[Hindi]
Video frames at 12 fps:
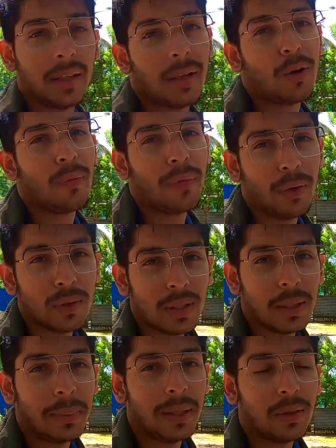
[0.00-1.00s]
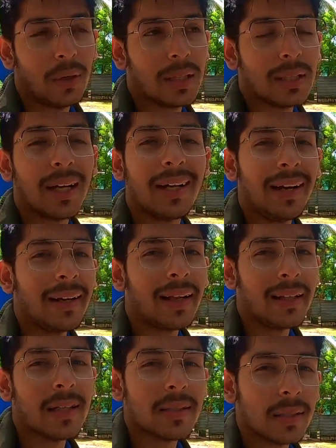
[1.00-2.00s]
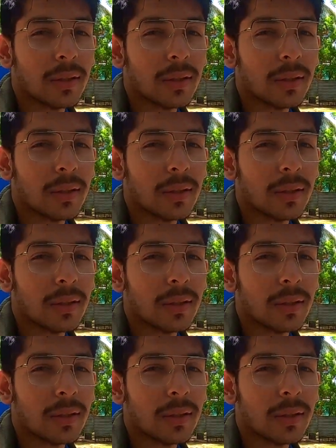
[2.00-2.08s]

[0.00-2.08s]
इंडियन कॉफ़ी हाउस से भी थोड़ा सा कटलेट खाने जा